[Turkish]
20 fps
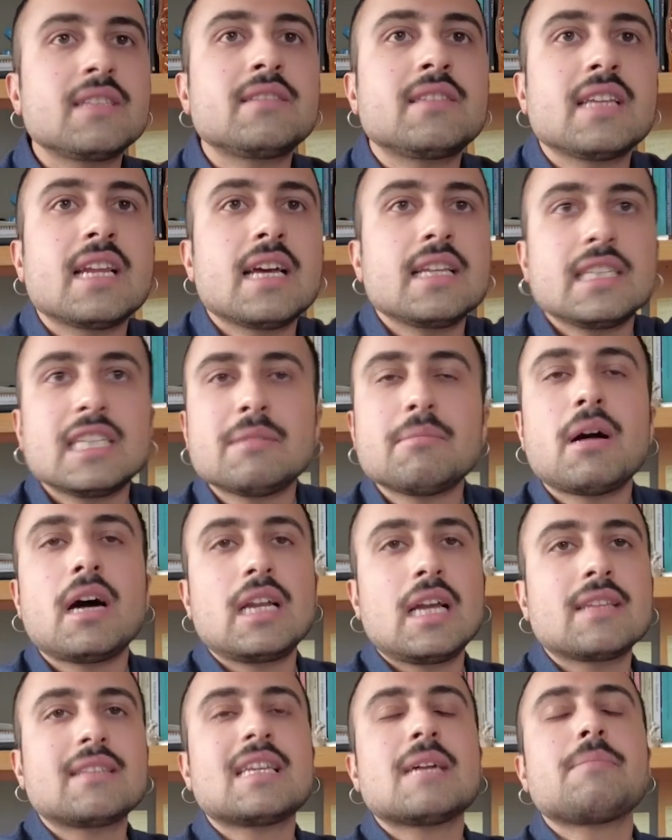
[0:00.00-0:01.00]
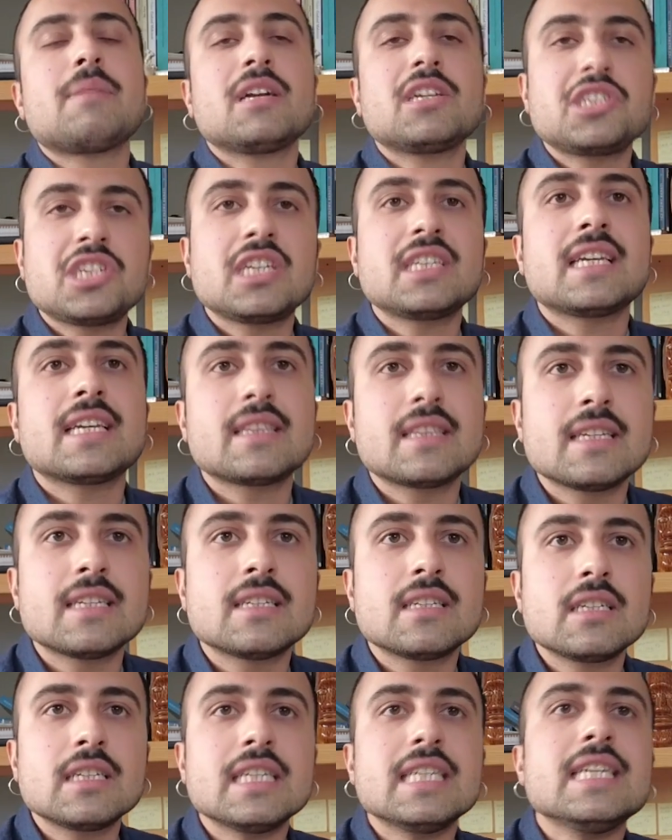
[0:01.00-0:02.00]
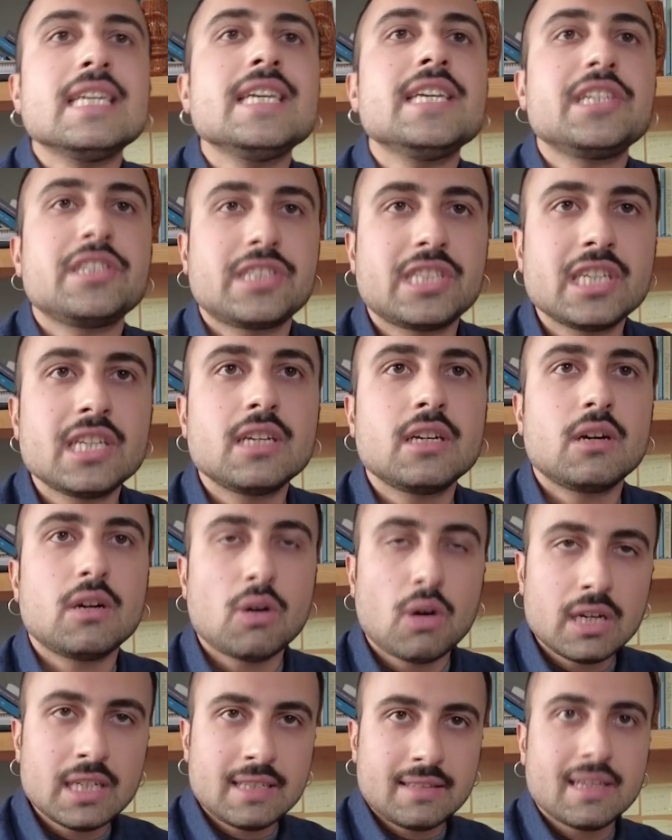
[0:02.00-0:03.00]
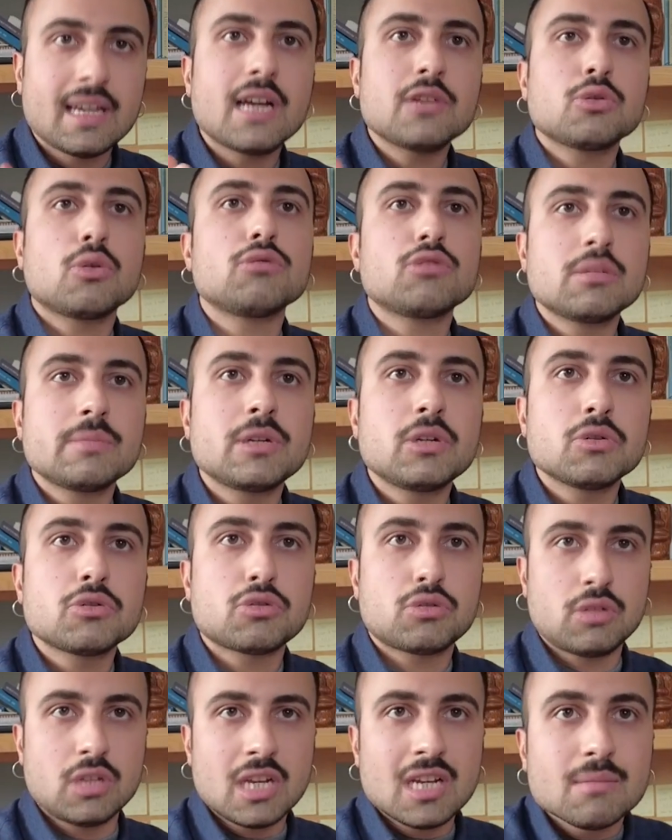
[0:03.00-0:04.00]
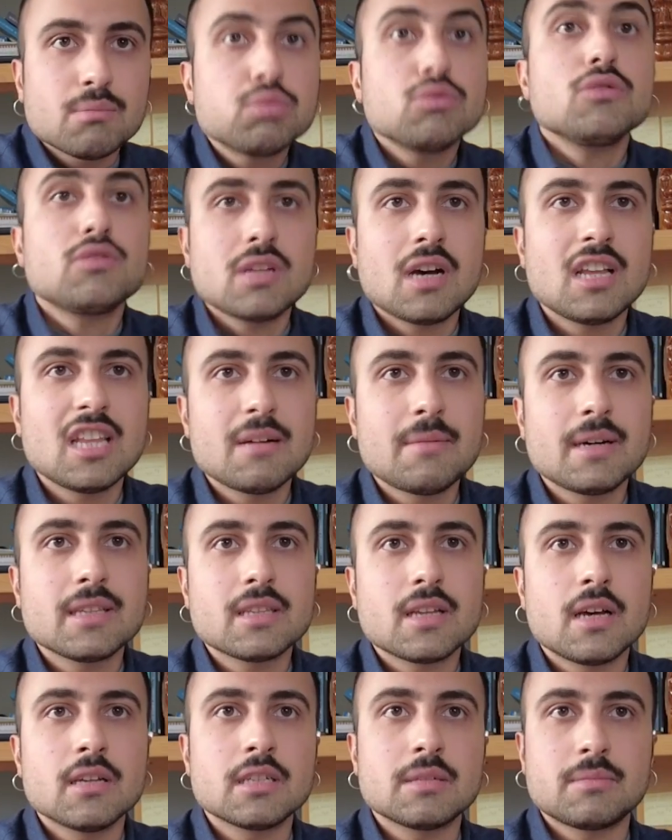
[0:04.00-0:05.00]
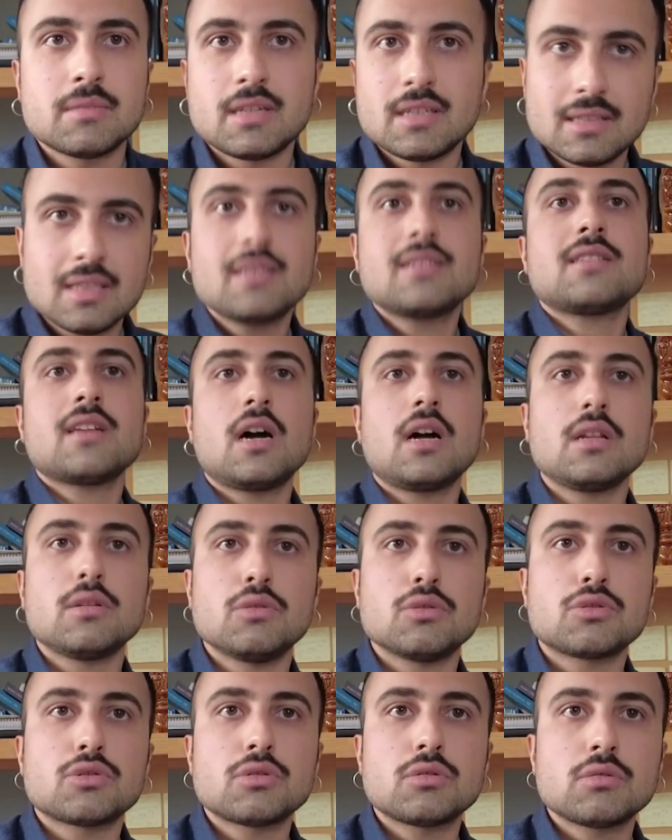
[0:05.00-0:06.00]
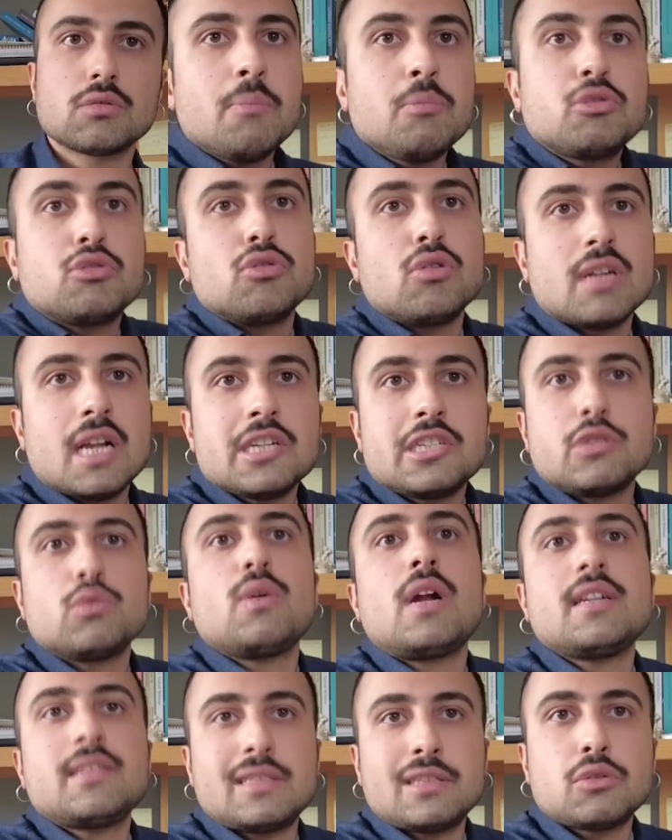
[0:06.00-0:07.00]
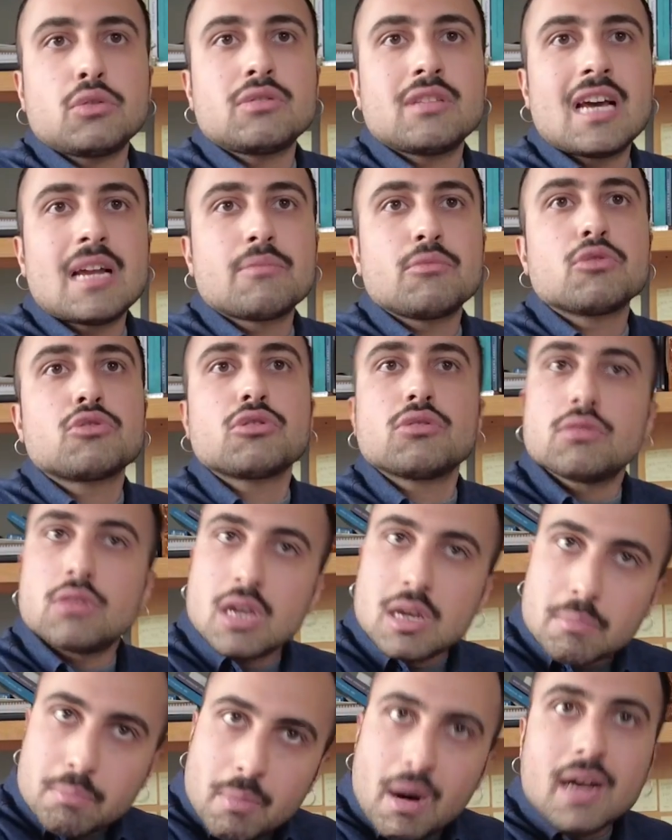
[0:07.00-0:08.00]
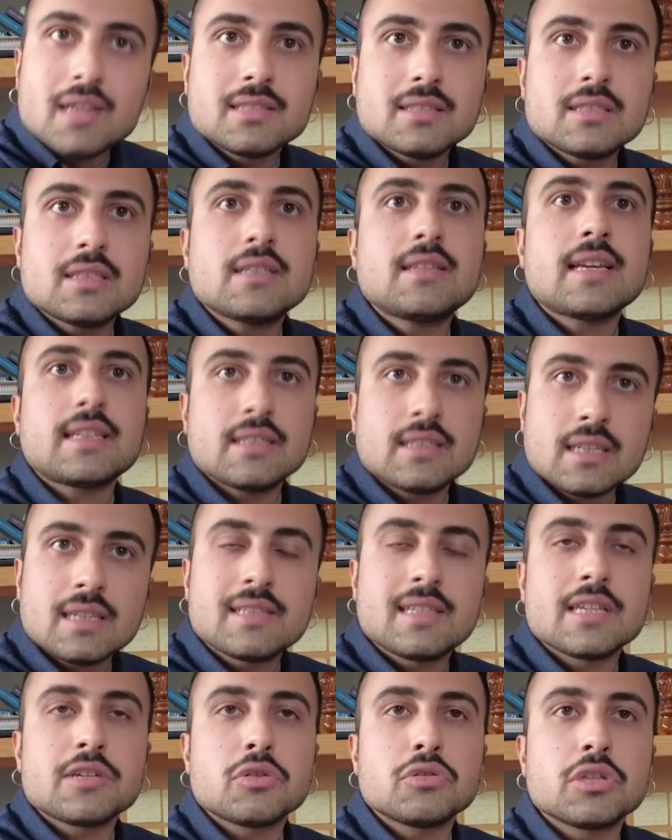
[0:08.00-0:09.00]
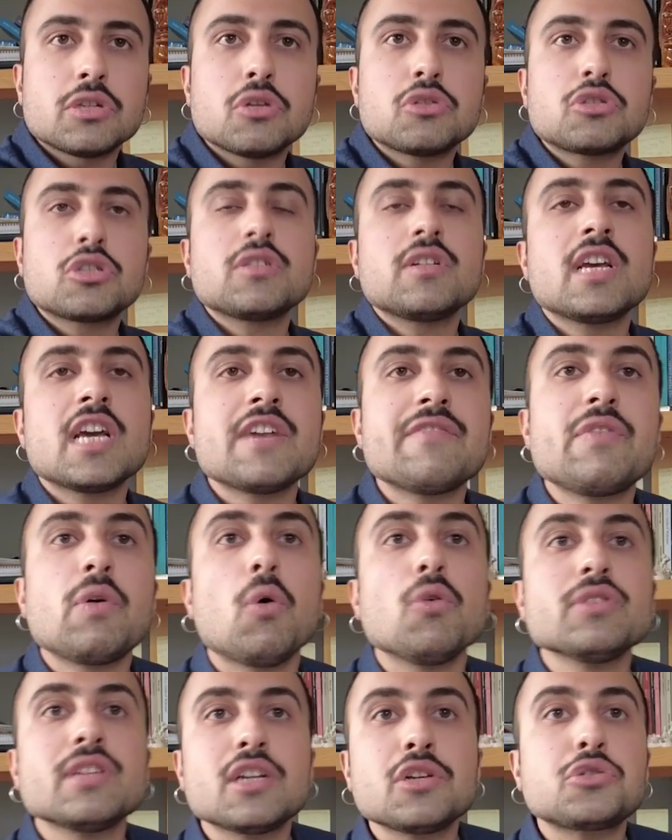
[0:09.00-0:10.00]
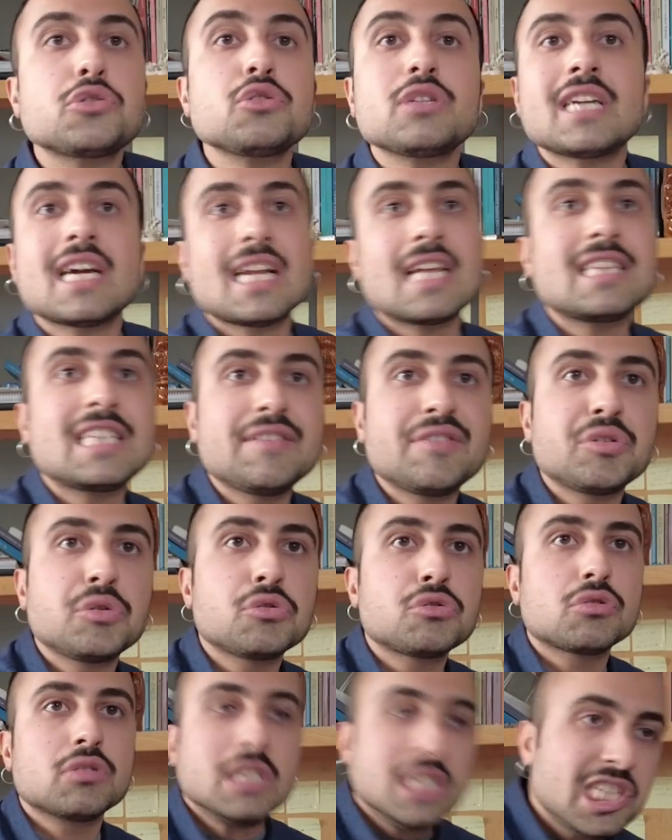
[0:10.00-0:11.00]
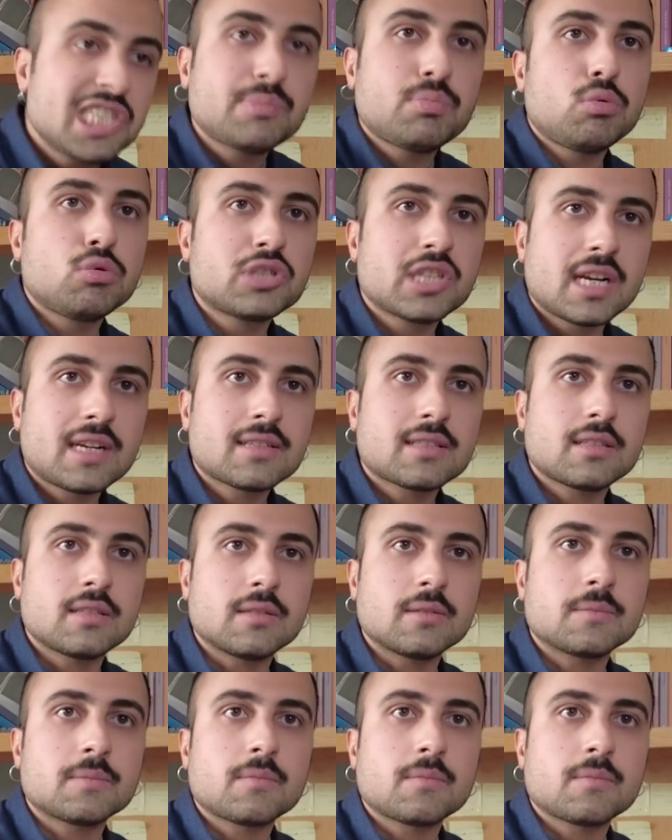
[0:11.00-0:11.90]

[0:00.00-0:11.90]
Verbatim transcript: tren imalatı yapan şirketlerinin iyi işçi ihtiyacı olduğunu biliyorsun. Bunu sağlaman lazım. Nasıl sağlıyorsun? Bütün öğrencileri üniversiteye göndermiyorsun. Bazılarına teknik liseye gönderiyorsun ve onlara şu garanti veriyorsun. İş bulacaksın.